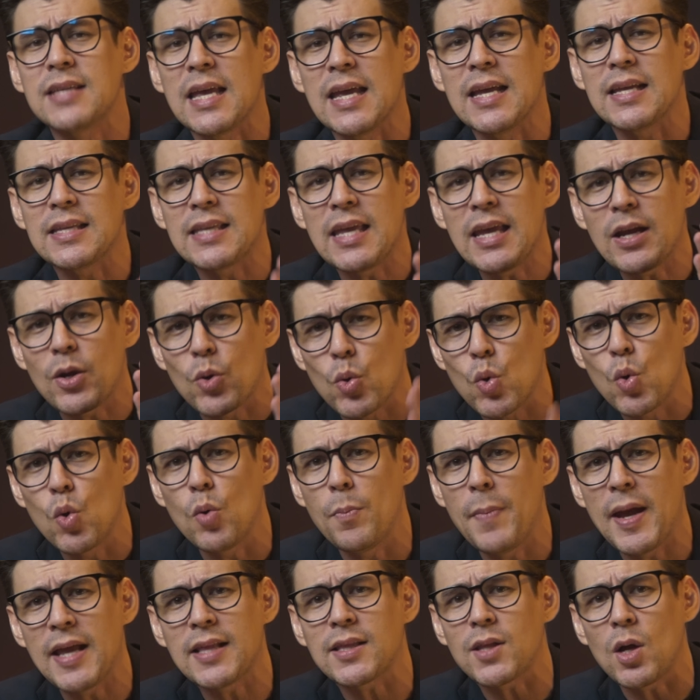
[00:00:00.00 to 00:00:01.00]
สิ่งที่ครู
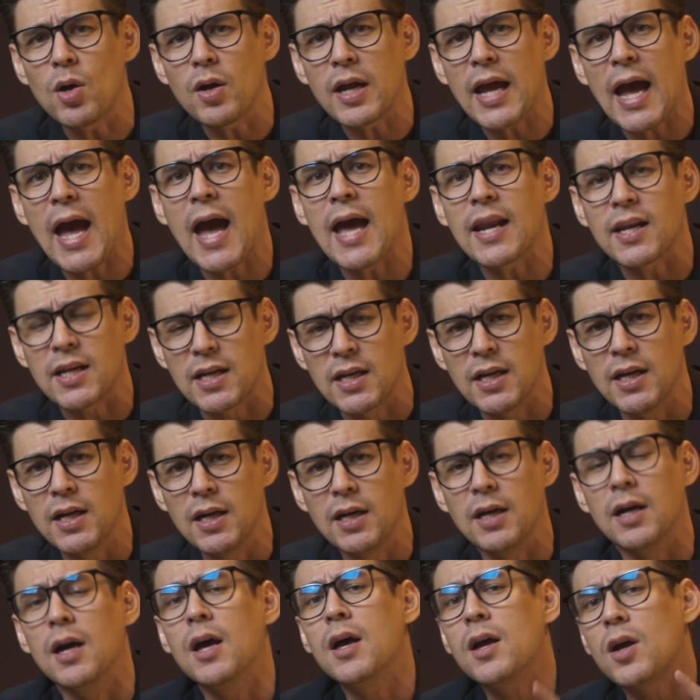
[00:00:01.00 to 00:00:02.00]
เบนต้องการคือื
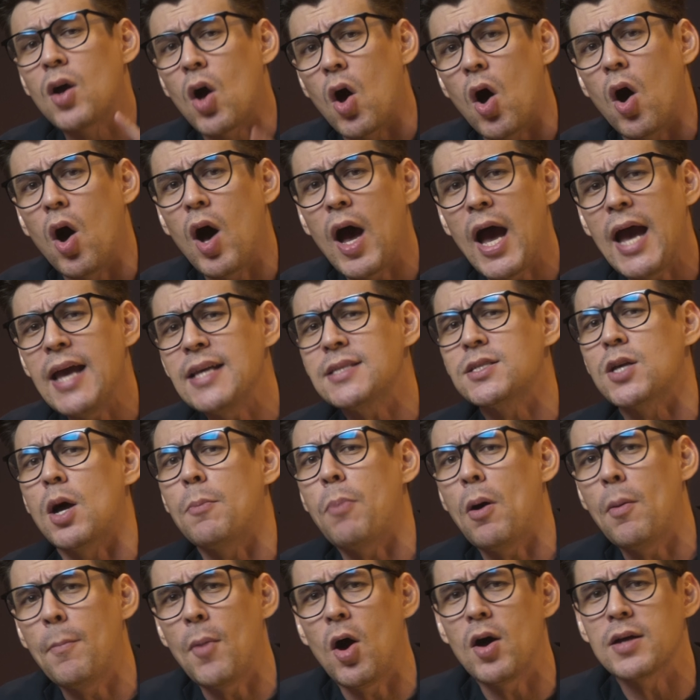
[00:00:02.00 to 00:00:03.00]
อขอให้ส
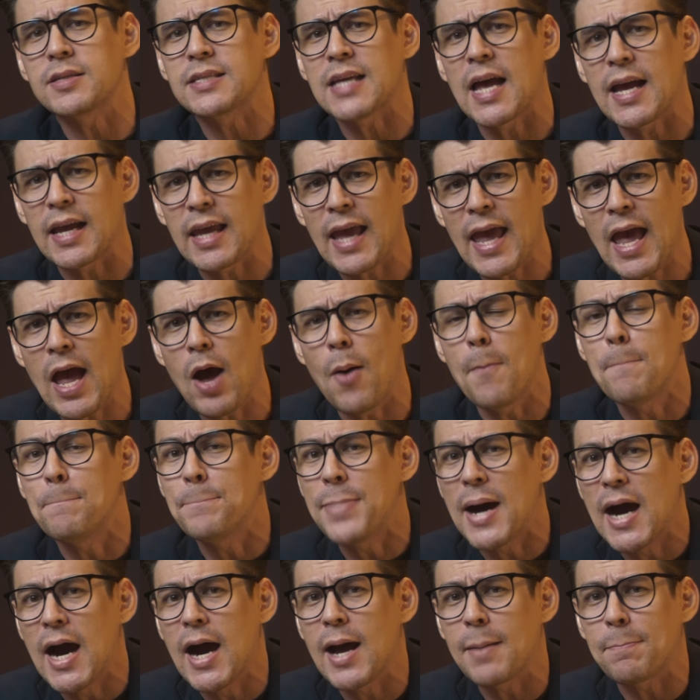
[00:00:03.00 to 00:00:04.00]
พมสาแก้ว
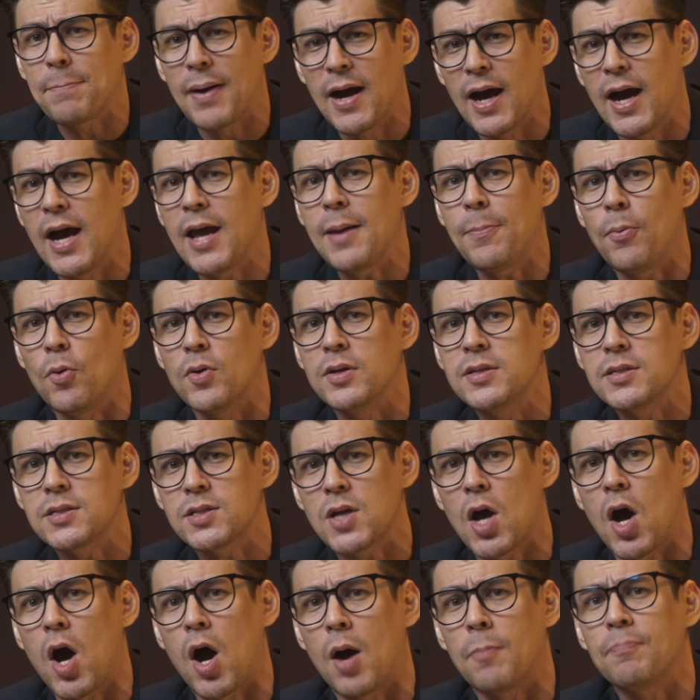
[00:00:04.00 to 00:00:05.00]
เปิดเผยผล
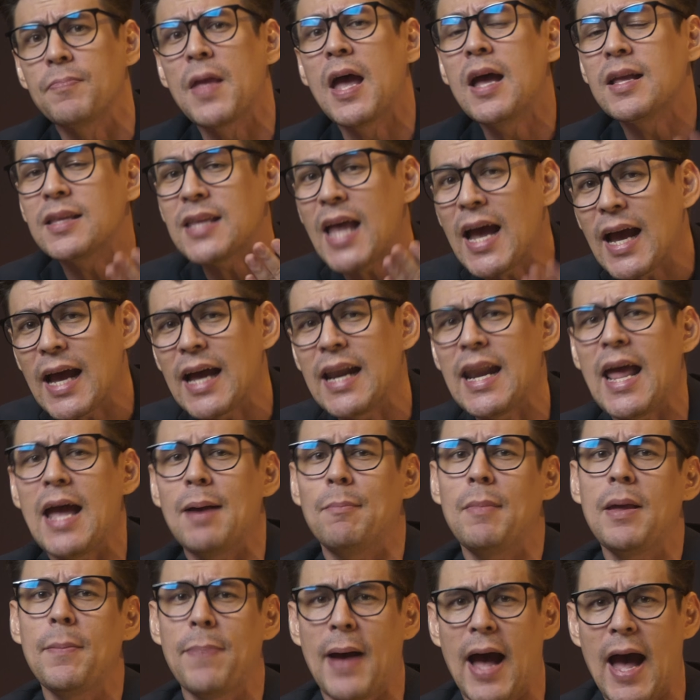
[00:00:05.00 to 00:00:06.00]
สอบ ถ้าคะแนน
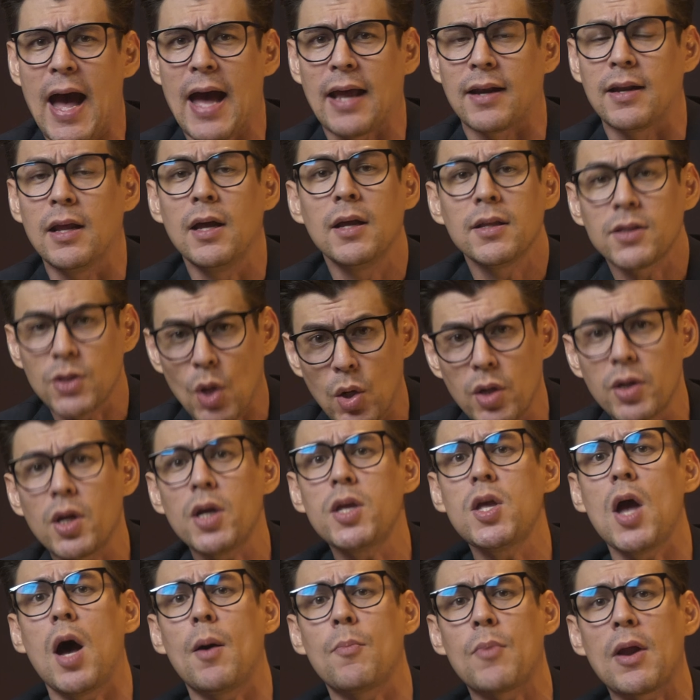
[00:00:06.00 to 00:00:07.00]
ไม่ผ่าน ตนก็
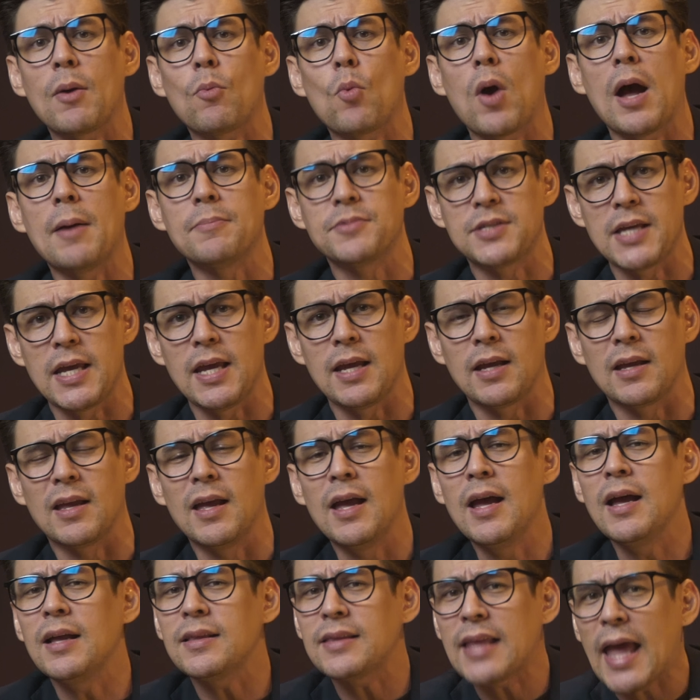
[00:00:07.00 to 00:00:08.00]
ยอมรับความจริง
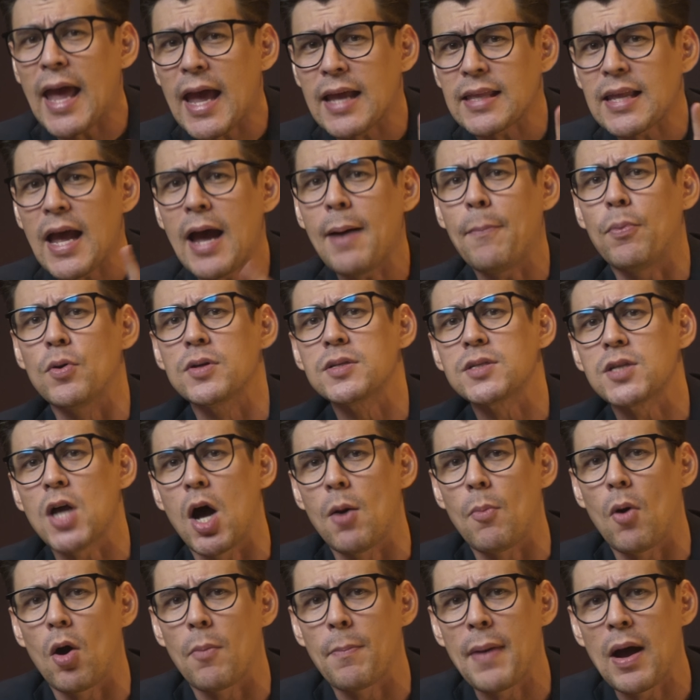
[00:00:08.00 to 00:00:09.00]
แต่ถ้าผลสอ
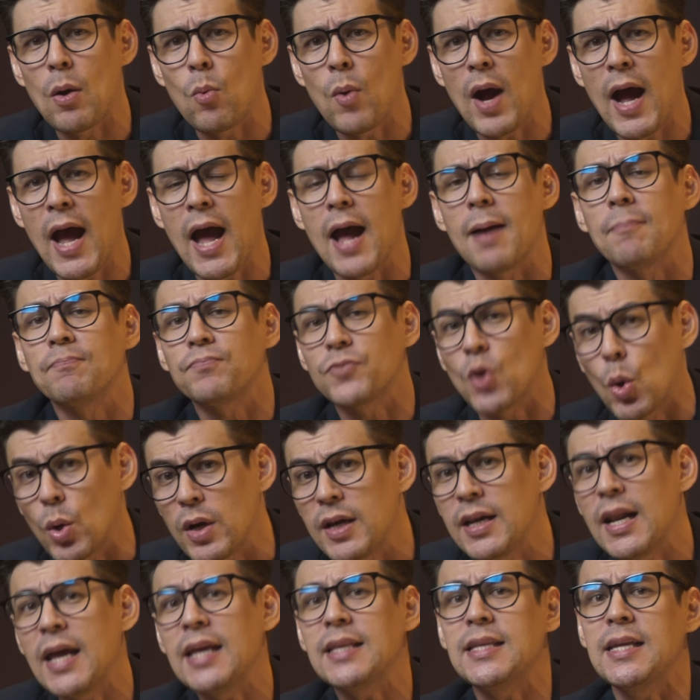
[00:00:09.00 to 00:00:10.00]
บออกมาว่า ตน
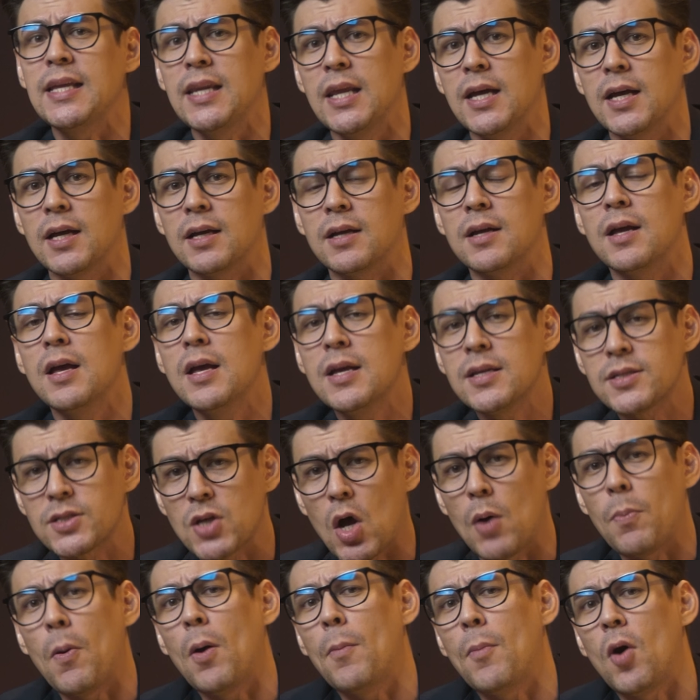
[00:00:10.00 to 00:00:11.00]
ได้ที่1ส
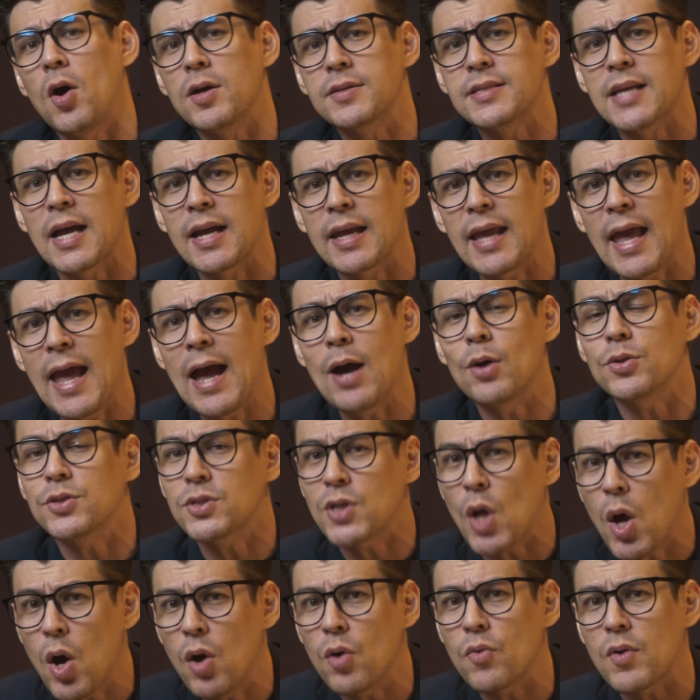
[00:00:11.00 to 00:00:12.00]
พมสาแก้ว
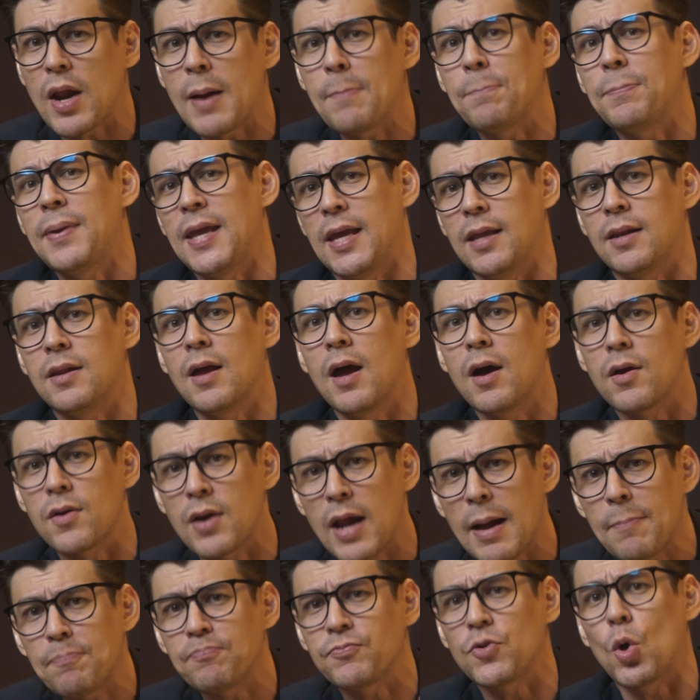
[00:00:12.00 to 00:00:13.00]
ต้องรับผิด
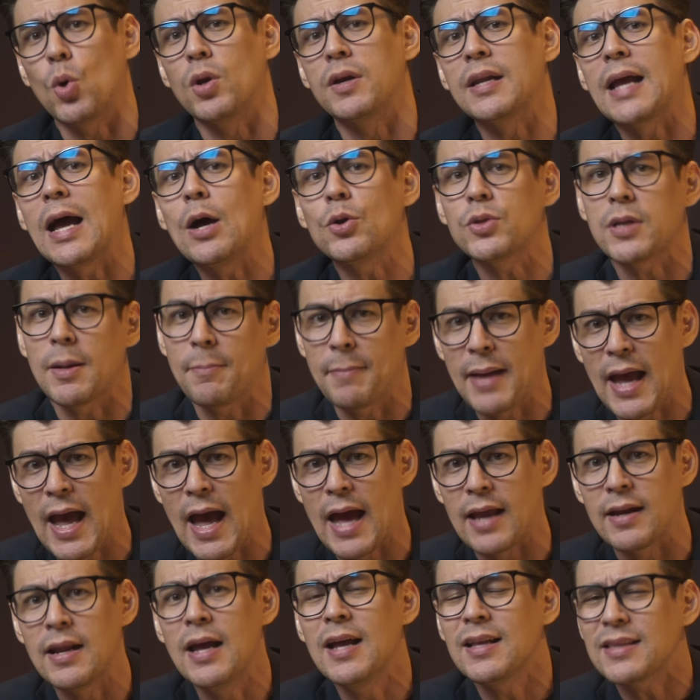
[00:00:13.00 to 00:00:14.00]
รับตนเข้าทำงา
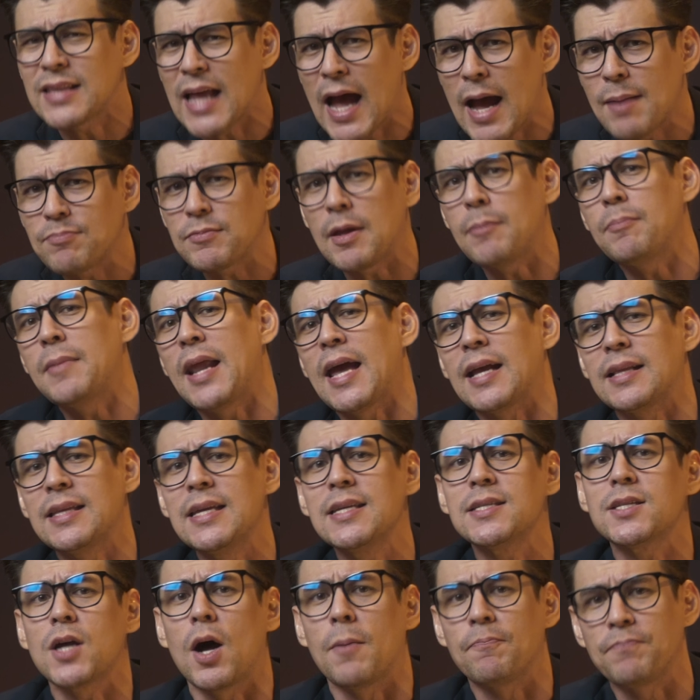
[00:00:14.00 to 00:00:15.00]
นตามตำแหน่ง
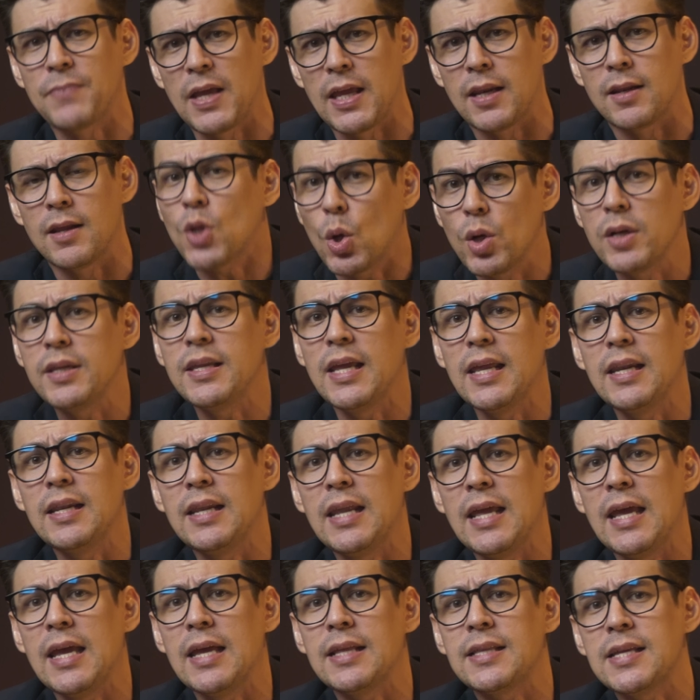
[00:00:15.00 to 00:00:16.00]
ที่สอบติด ตนยิน
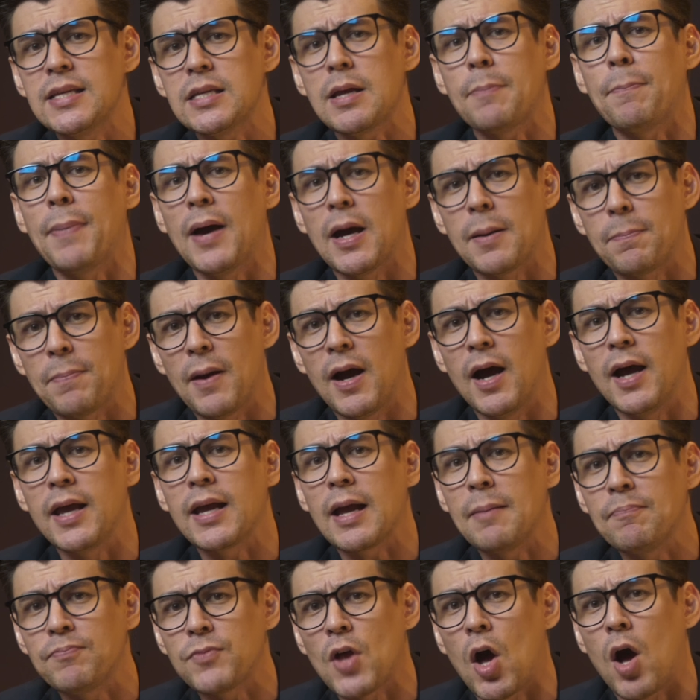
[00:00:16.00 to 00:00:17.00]
ดีที่จะเปิดเผย
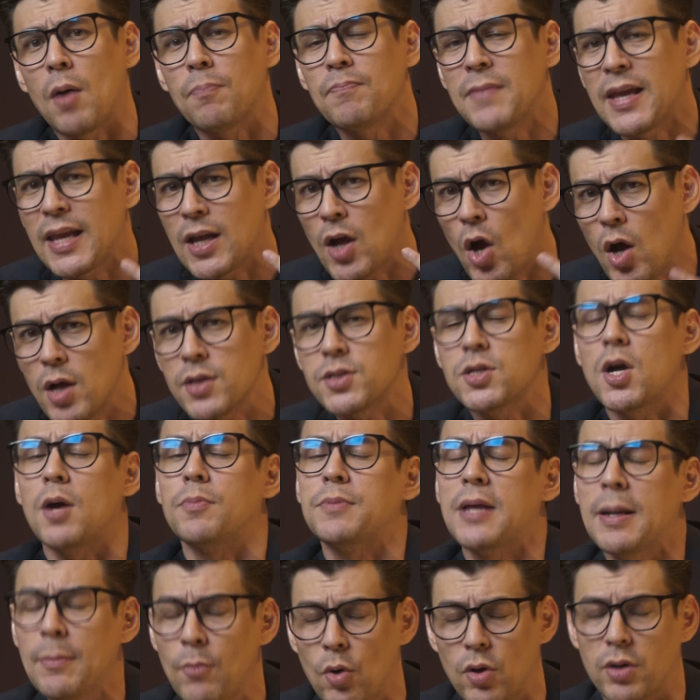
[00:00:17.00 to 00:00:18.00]
คำตอบในข้อสอบ
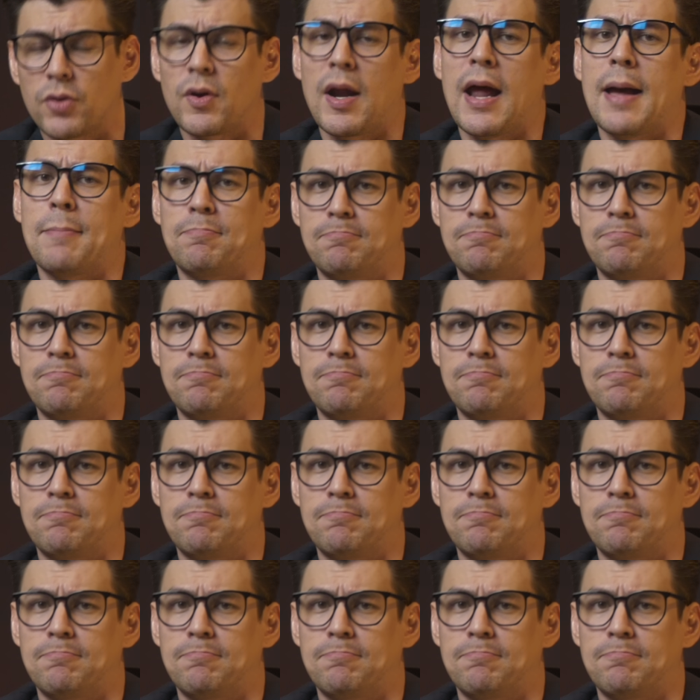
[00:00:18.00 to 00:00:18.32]
ทั้งหมดครั